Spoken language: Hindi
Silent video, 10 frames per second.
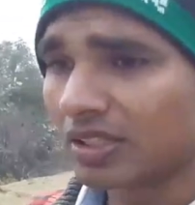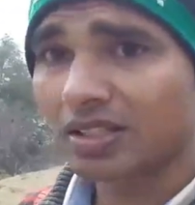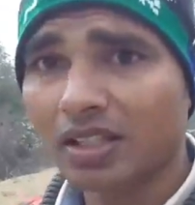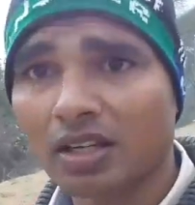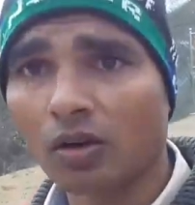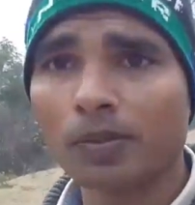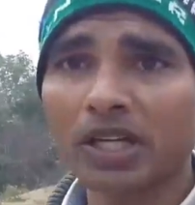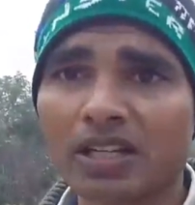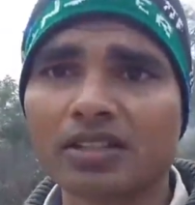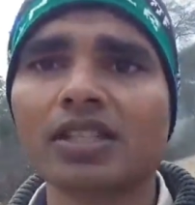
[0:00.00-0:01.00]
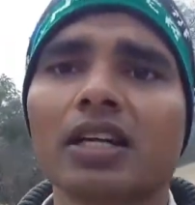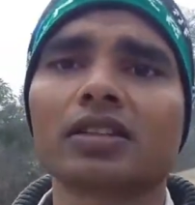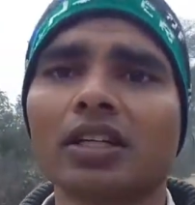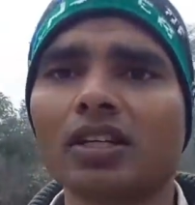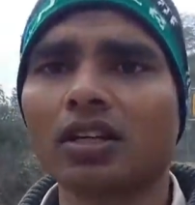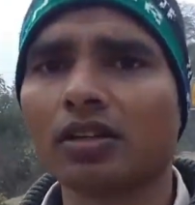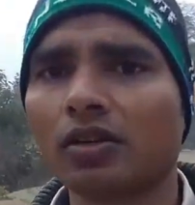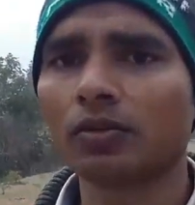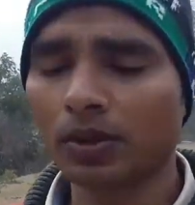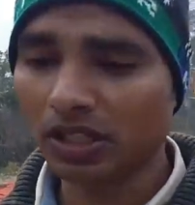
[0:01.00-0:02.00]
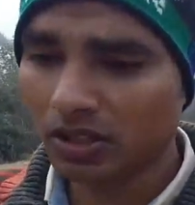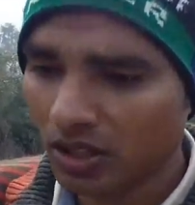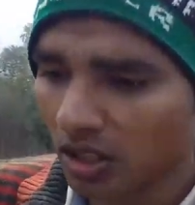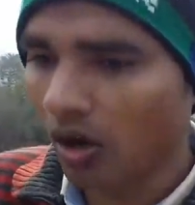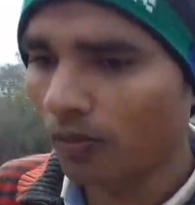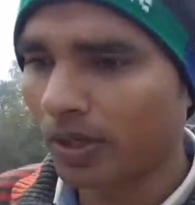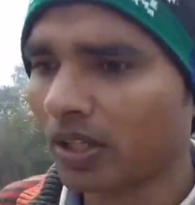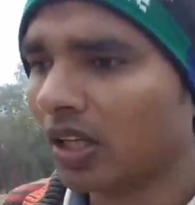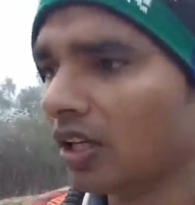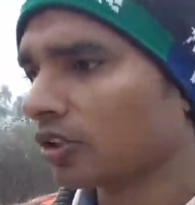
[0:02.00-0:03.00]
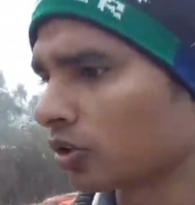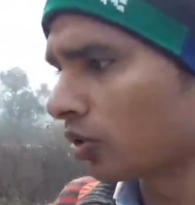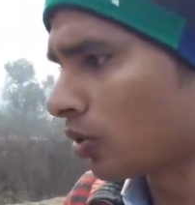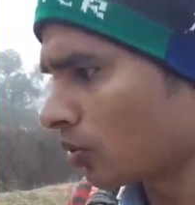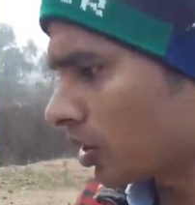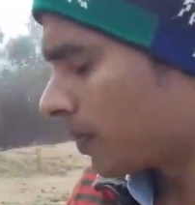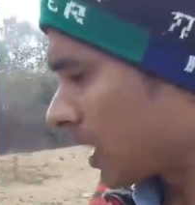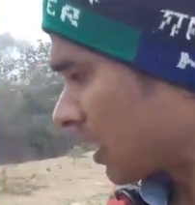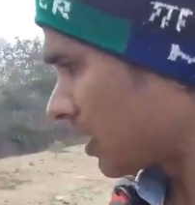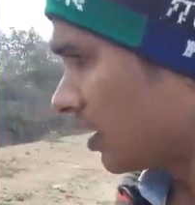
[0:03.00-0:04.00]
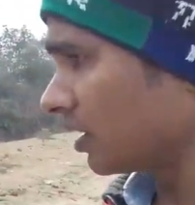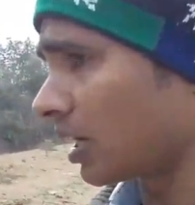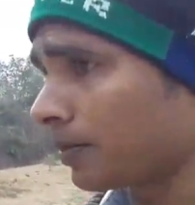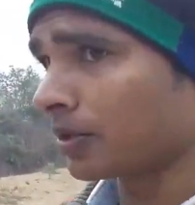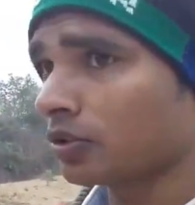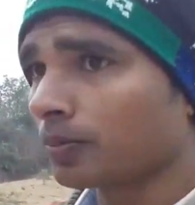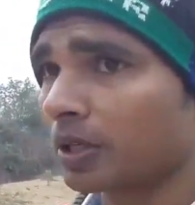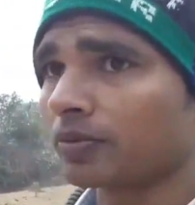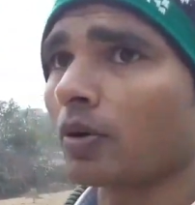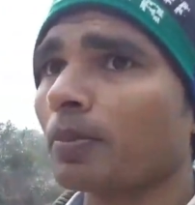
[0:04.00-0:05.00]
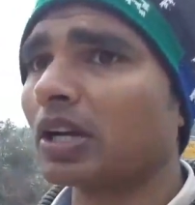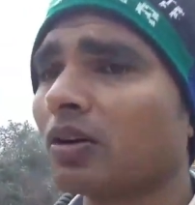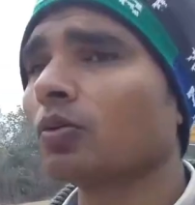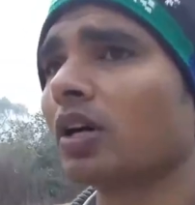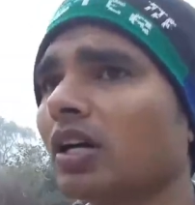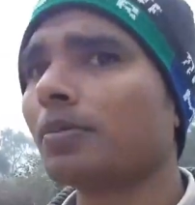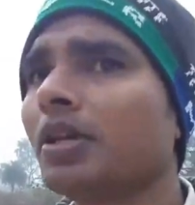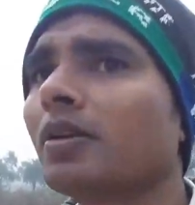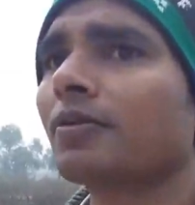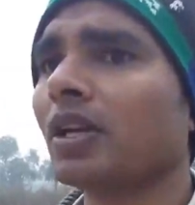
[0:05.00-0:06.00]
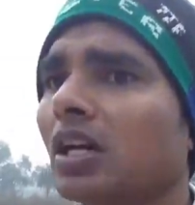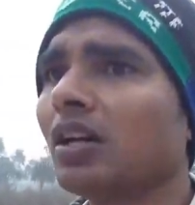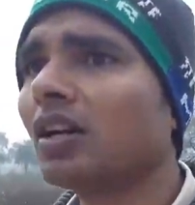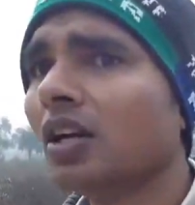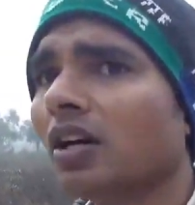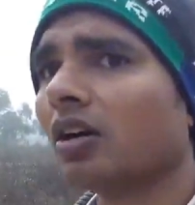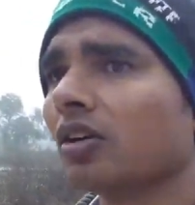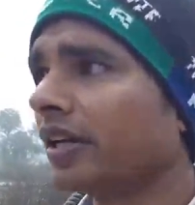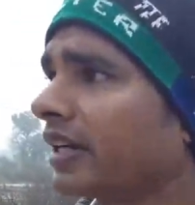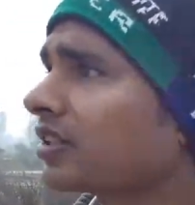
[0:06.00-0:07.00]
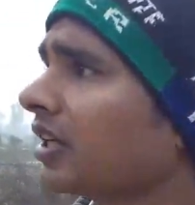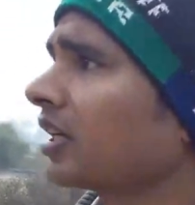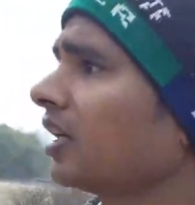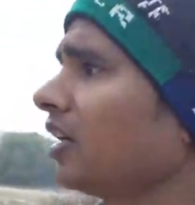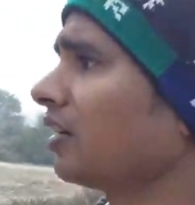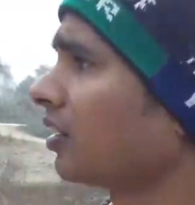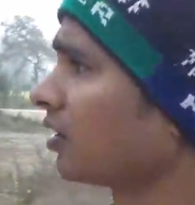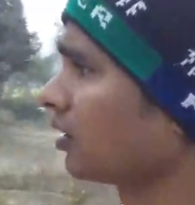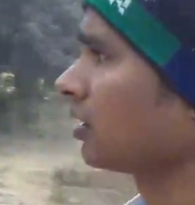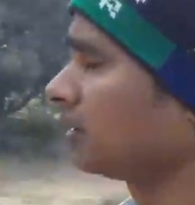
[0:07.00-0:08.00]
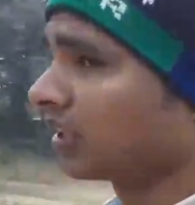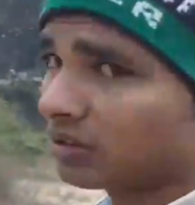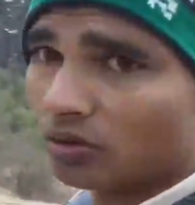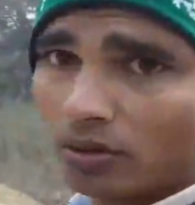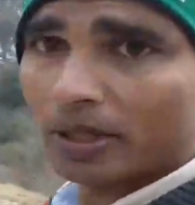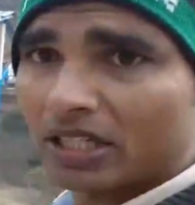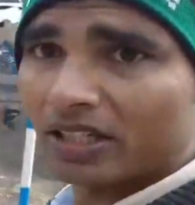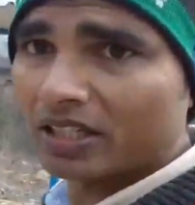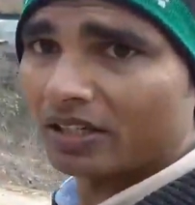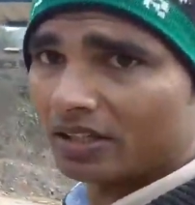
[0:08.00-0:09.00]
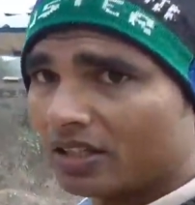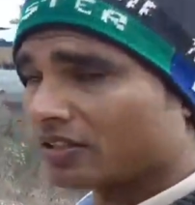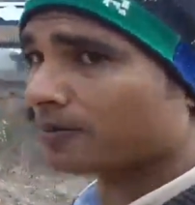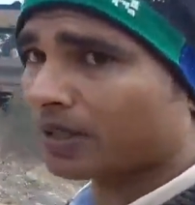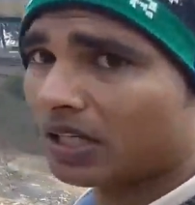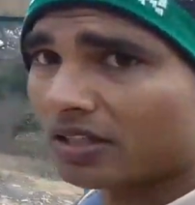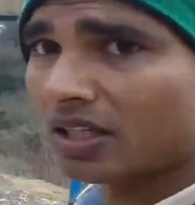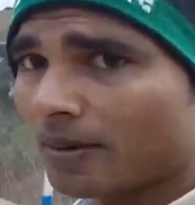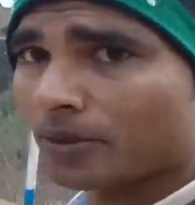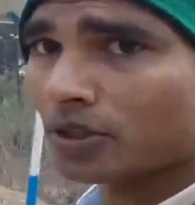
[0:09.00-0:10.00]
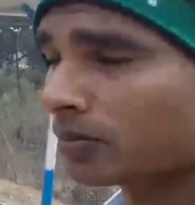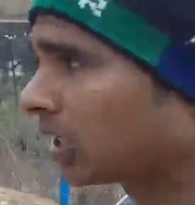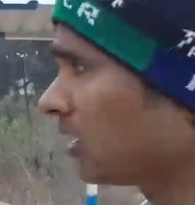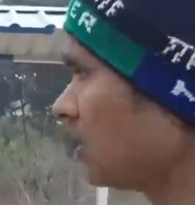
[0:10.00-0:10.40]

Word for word: जैसे गाँव में खड़ंजा लगता है ना विलेज गांव में तो उसी प्रकार का यहाँ पर जो प्लेटफॉर्म बना हुआ है अभी फ़िलहाल और एक ट्रैक है और यात्रियों के बैठने के लिए इस प्रकार की यहाँ पर सुविधा